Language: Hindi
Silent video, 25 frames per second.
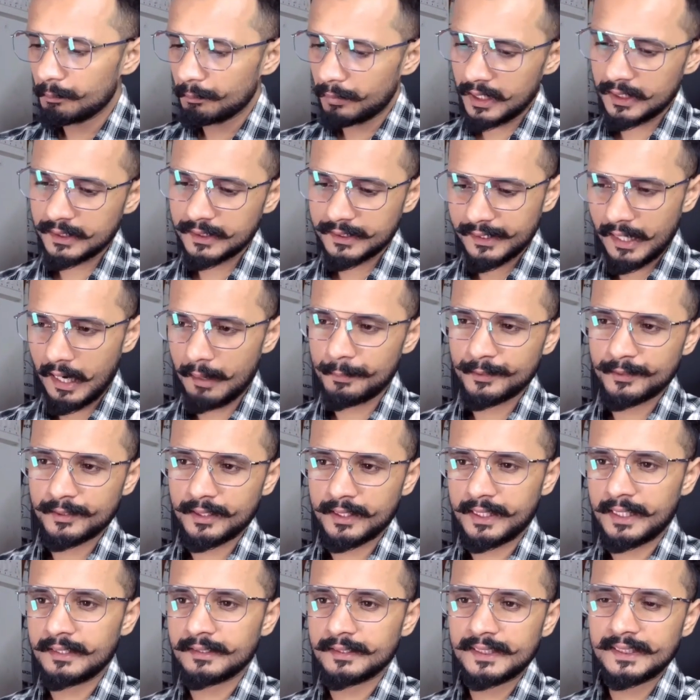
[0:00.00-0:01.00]
प्लस यहाँ पे
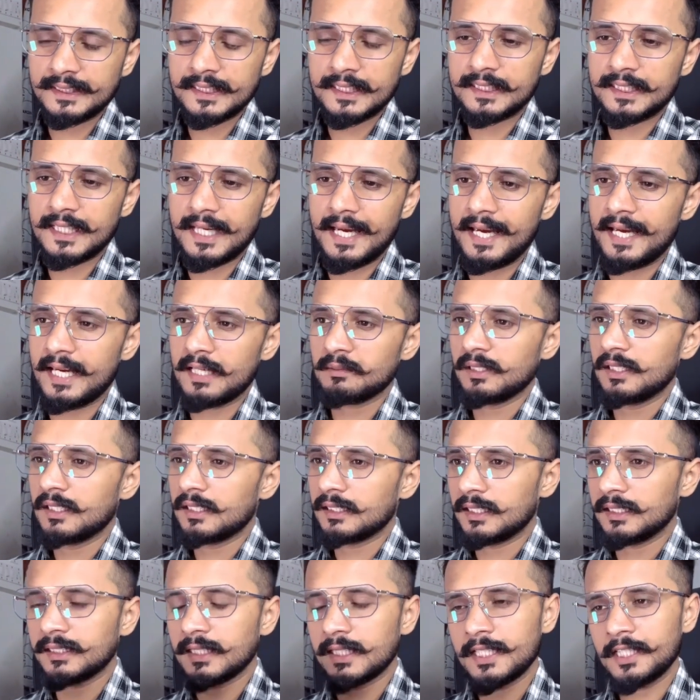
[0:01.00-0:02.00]
सेकेंड चीज़ें क्या है
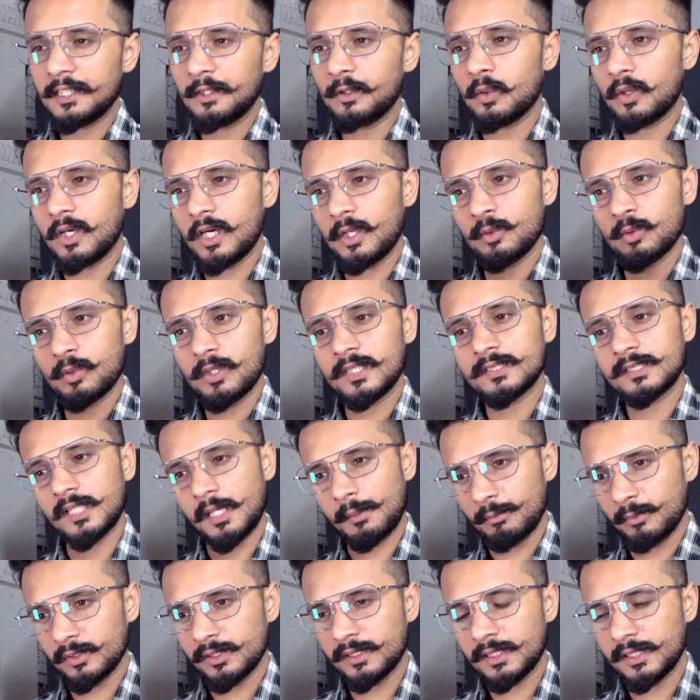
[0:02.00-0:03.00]
कि चलिए टोकन वोकन
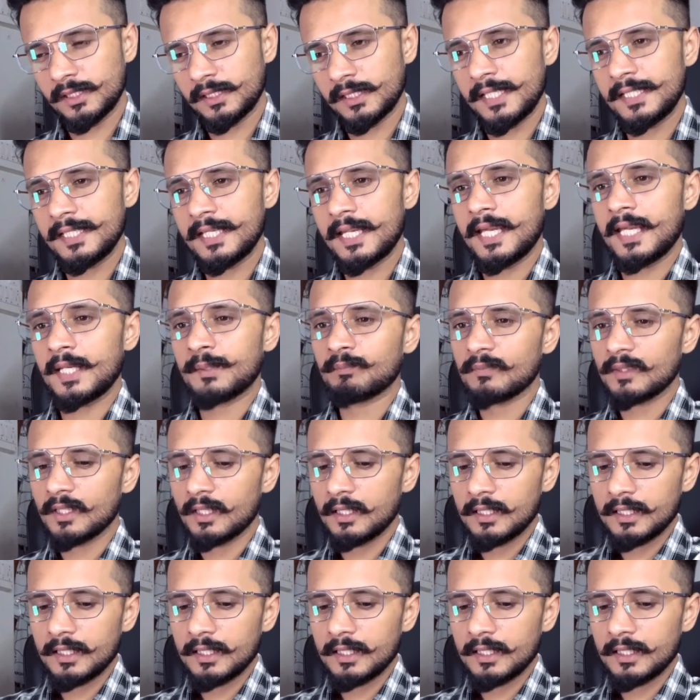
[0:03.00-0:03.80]
सब कुछ सही है